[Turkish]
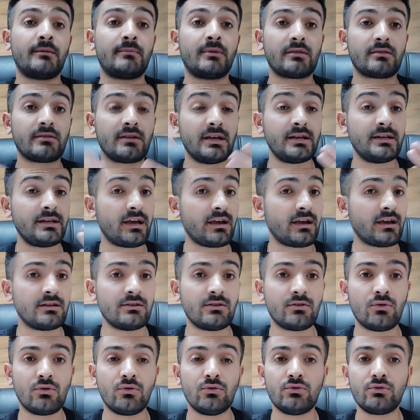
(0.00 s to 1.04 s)
Ama sayı ne
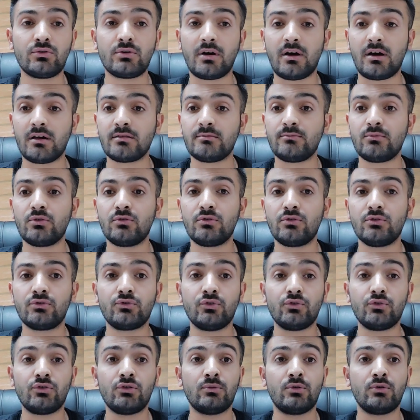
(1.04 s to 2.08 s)
kadar olur, az mı olur,
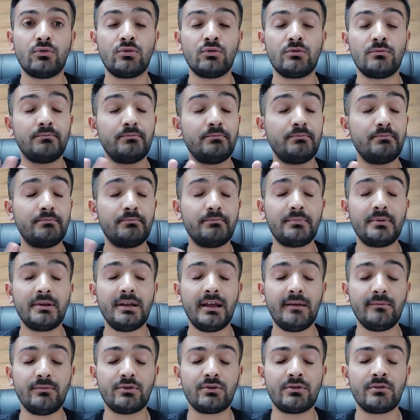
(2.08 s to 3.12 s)
kötü mü olur
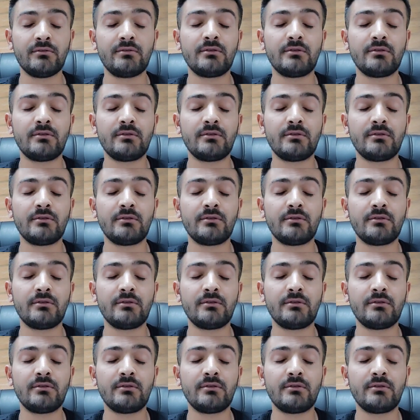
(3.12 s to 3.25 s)
bilemiyoruz.